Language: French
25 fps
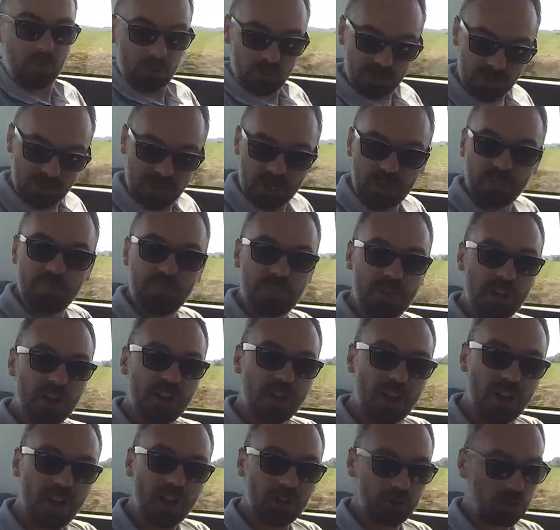En plus il est
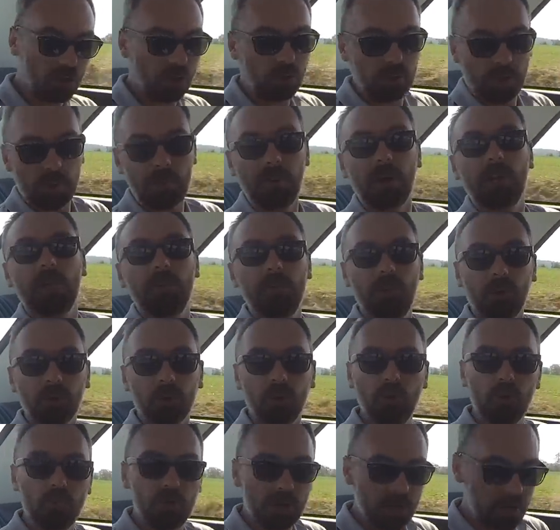bien large. Alors on n'a pas les portes
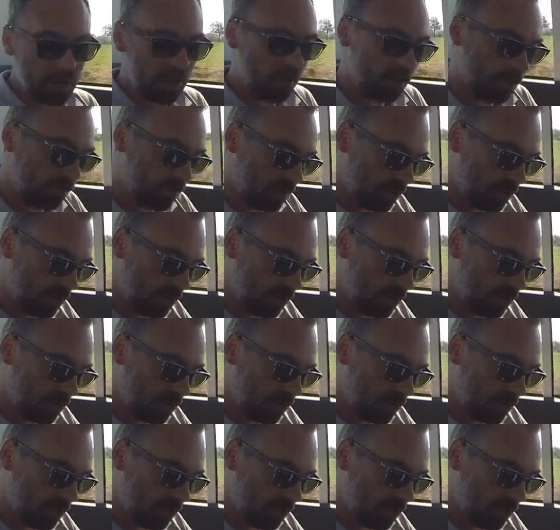gobelets, hein,